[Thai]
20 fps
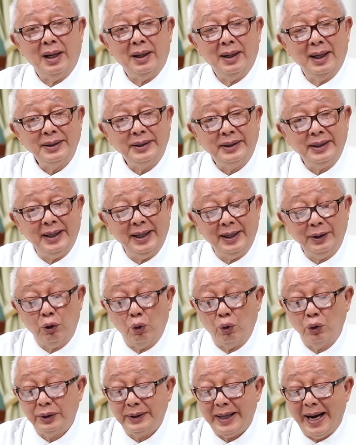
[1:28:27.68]
รัสเซียเลย
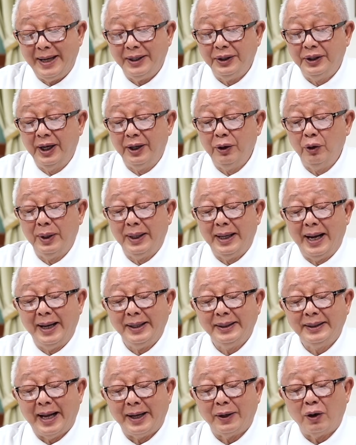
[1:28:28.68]
ถูกแซงชั่นโดยการ
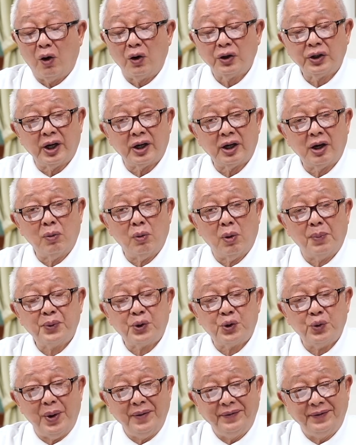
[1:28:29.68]
ตัดออกจากระบบ
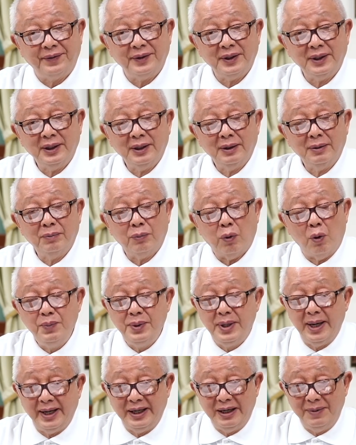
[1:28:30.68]
สวิฟต์ ผม
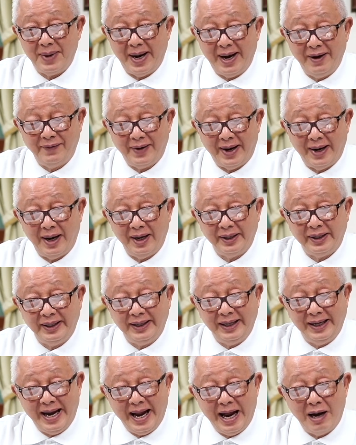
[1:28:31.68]
เคยอธิบายฟังอาทิต
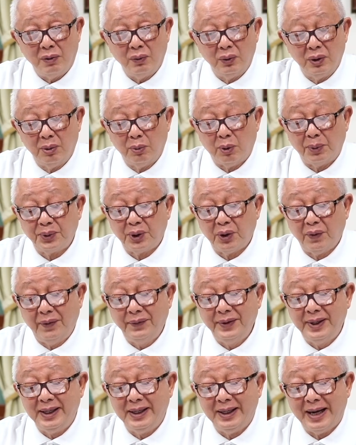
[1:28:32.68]
ย์ที่แล้วระบบ สวิฟ
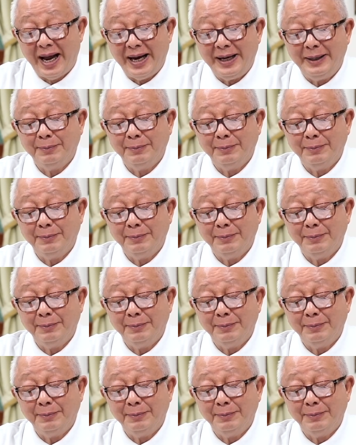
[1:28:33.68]
ต์ คืออะไร